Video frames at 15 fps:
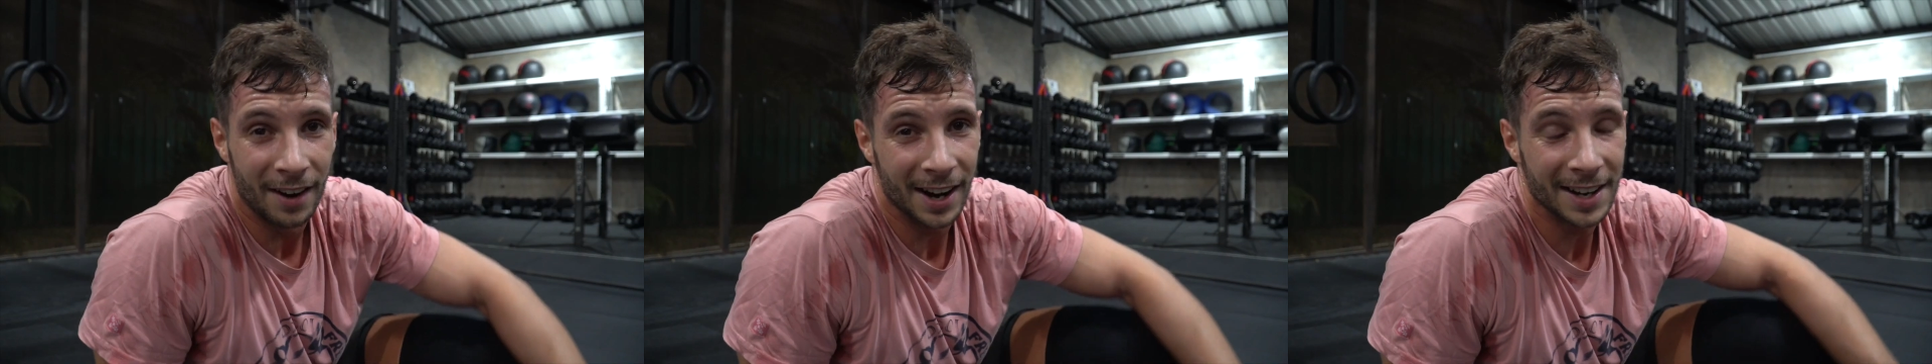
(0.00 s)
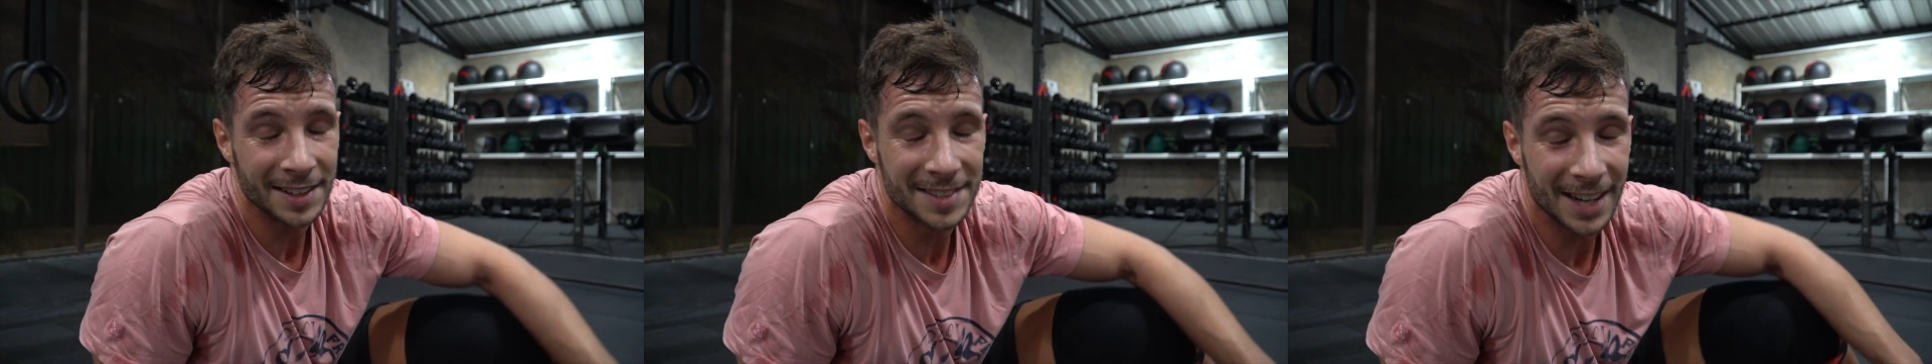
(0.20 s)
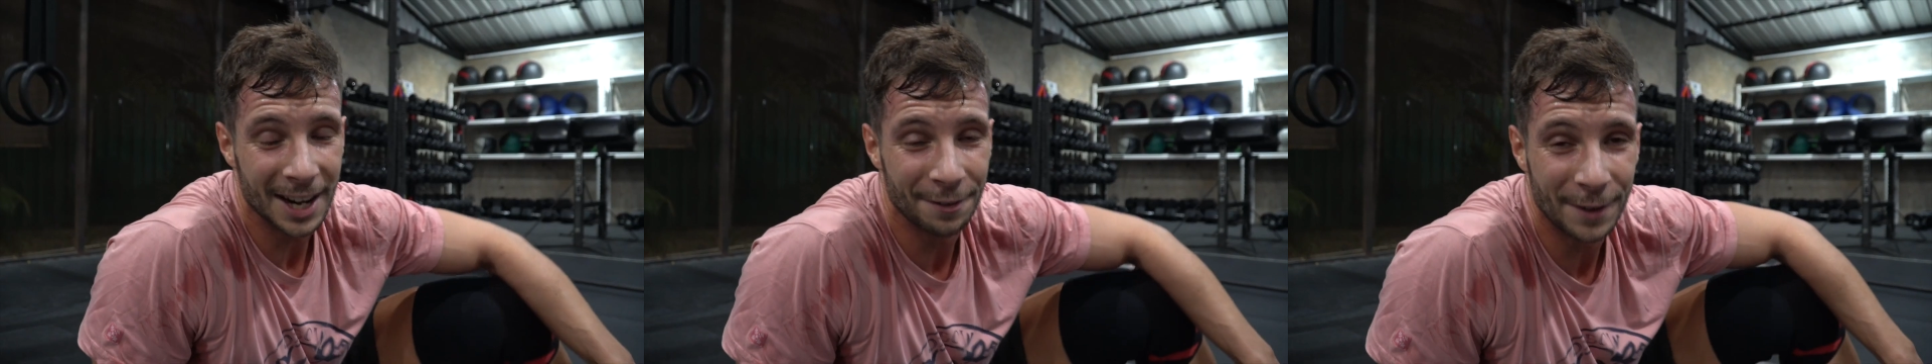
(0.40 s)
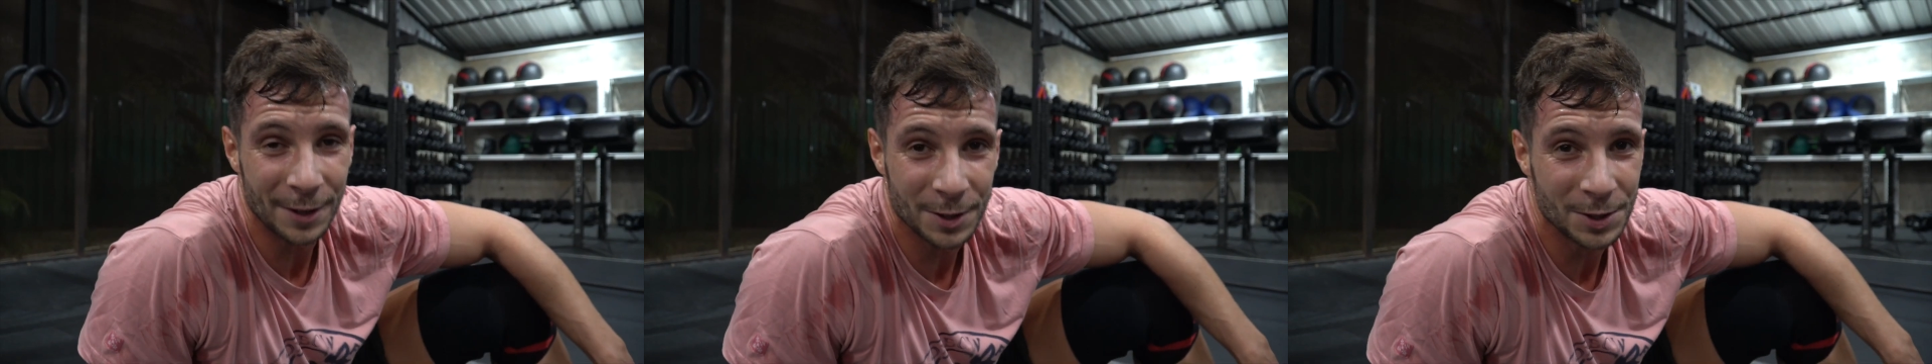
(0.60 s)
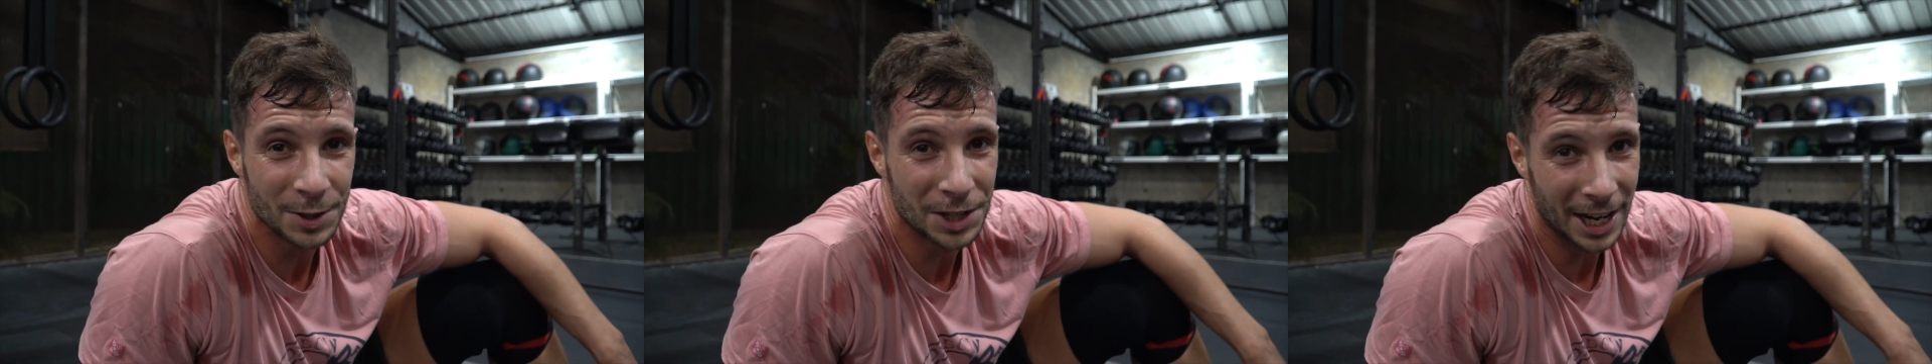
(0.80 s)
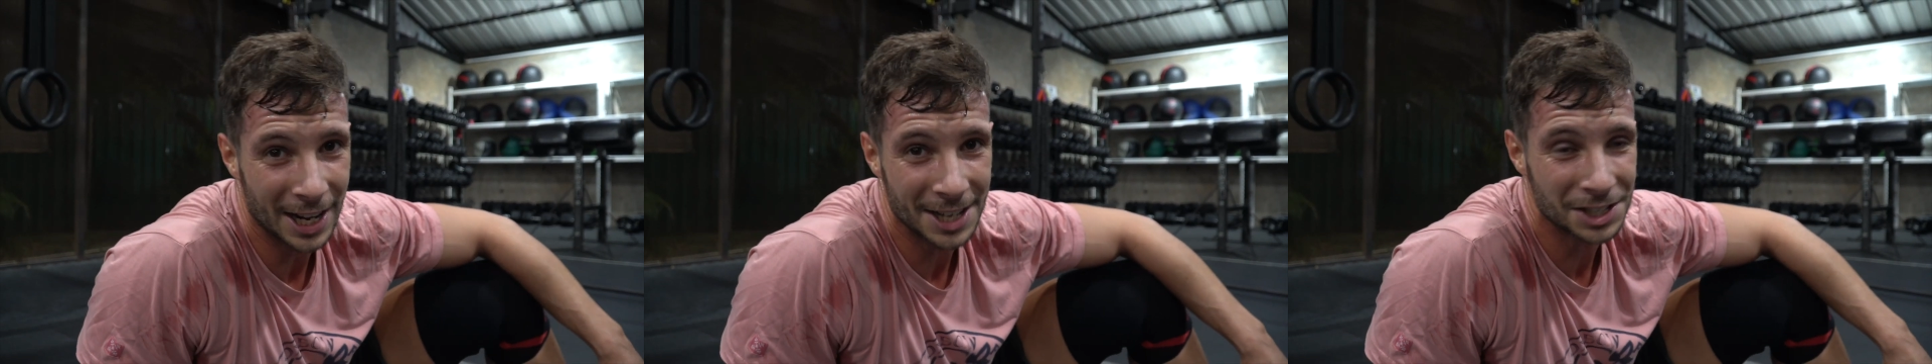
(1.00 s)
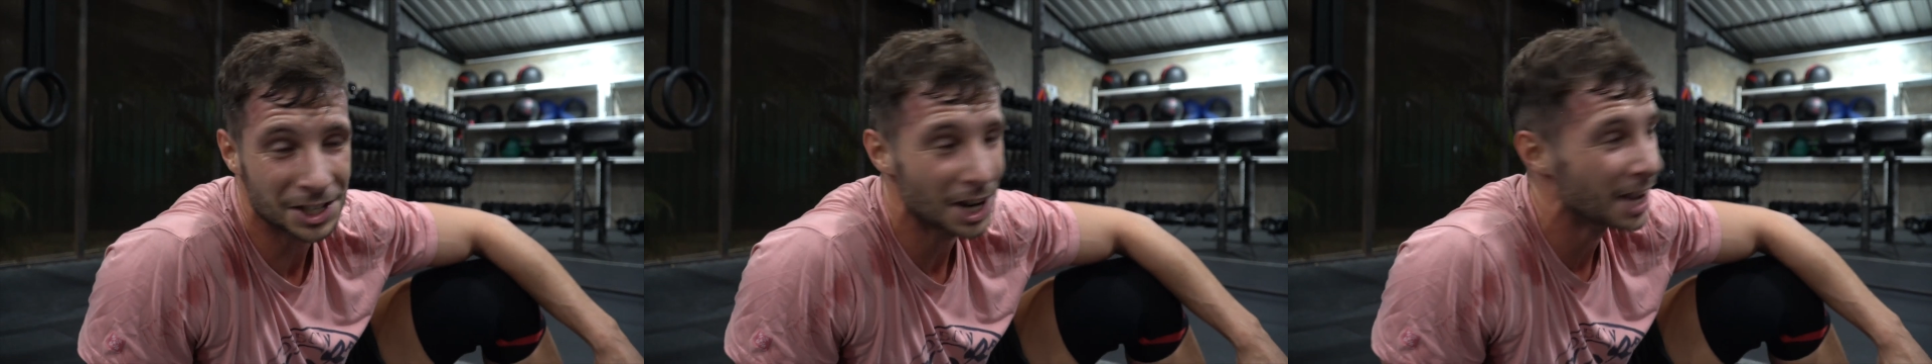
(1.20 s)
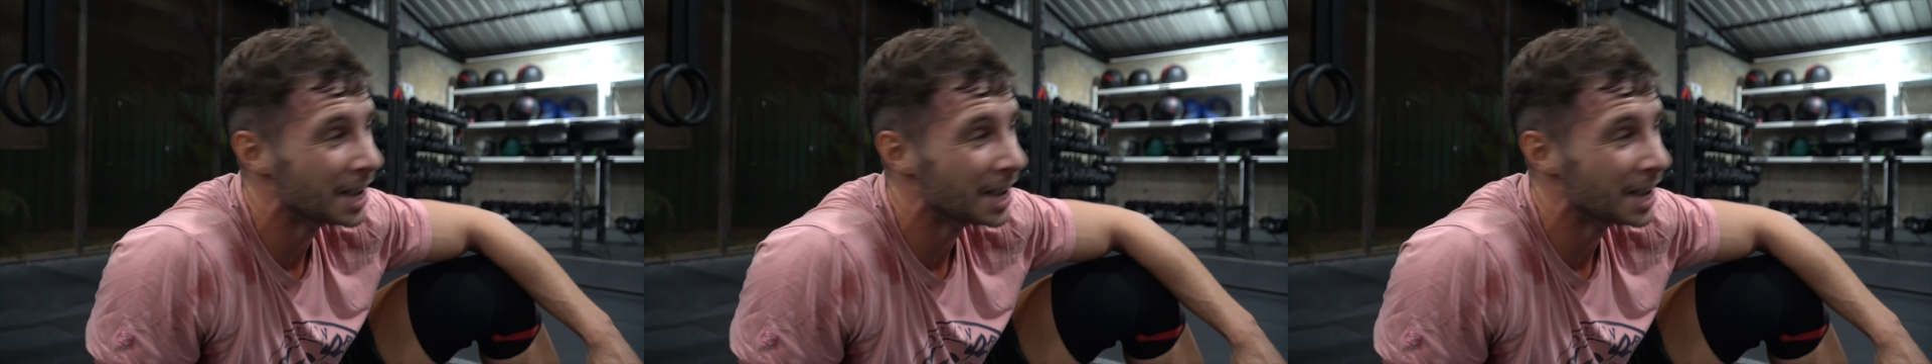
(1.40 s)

Voilà, c'était la fin de ce challenge.